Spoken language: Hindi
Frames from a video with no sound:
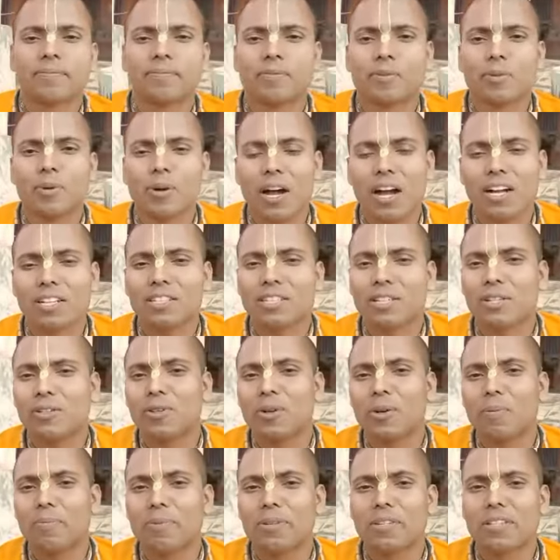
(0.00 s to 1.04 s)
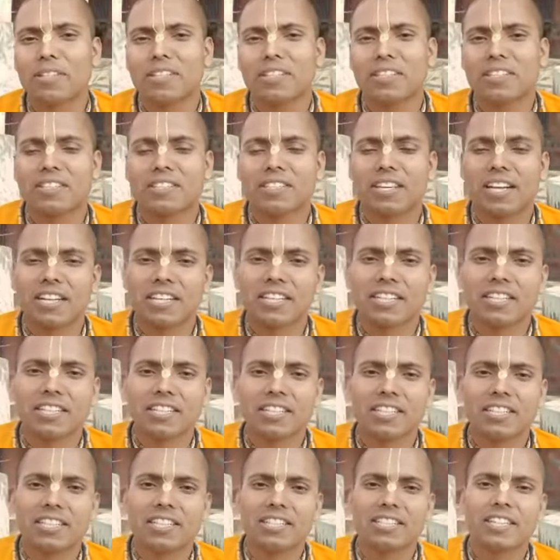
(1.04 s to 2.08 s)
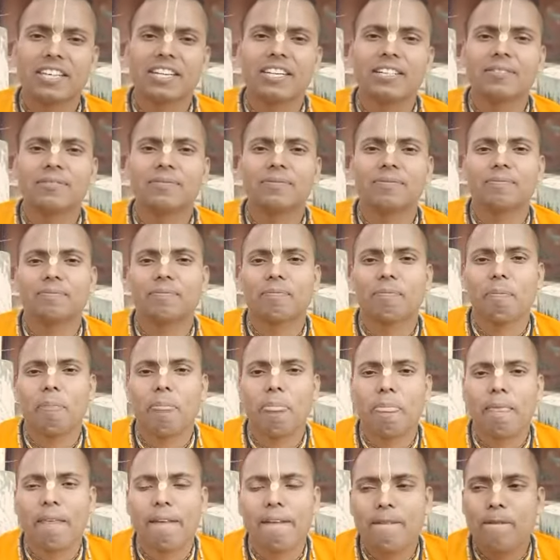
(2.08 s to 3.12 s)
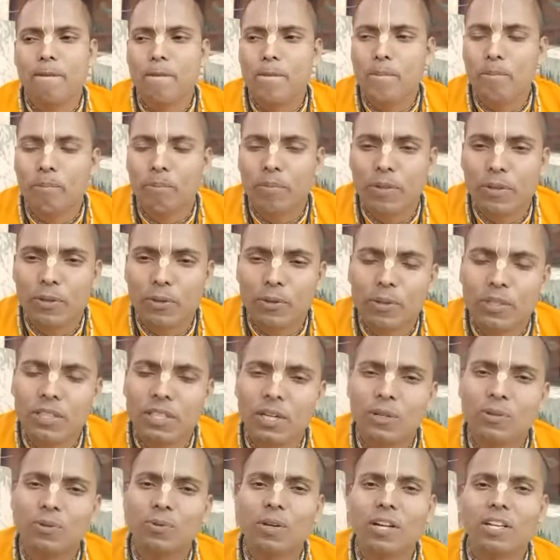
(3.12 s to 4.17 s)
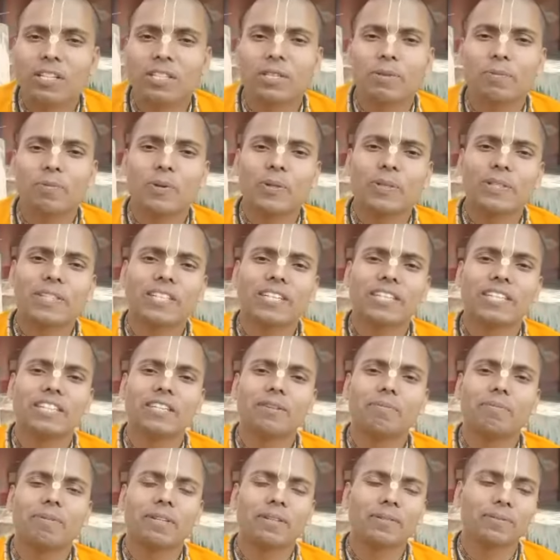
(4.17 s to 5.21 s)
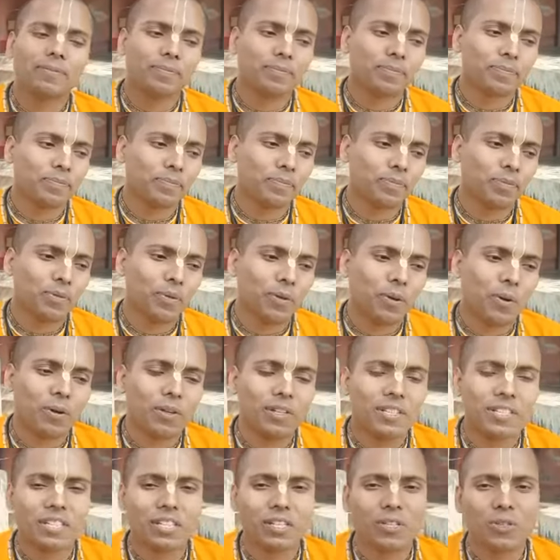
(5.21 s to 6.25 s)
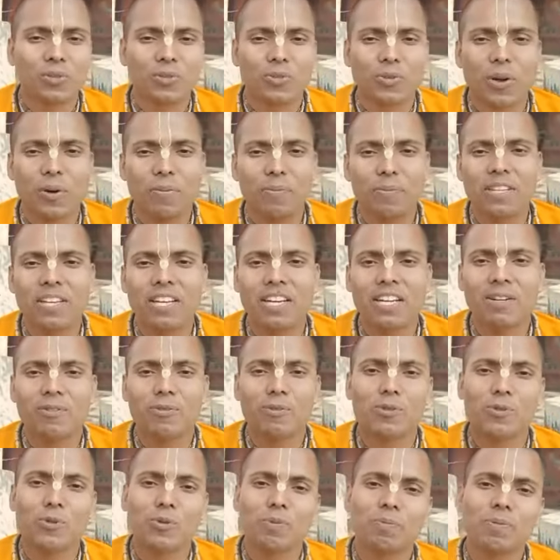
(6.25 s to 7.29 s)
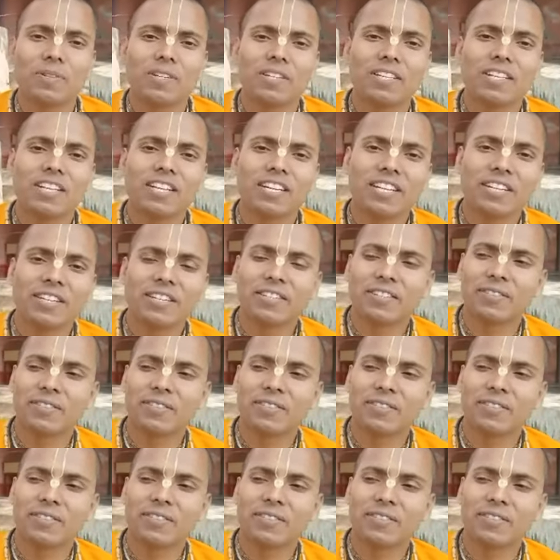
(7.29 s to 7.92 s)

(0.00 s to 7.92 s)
तो आज का टॉपिक सैगिटेरियस है जिसको धनु राशि बोलते हैं हिंदी में और इसके जो स्वामी हैं वो जुपिटर हैं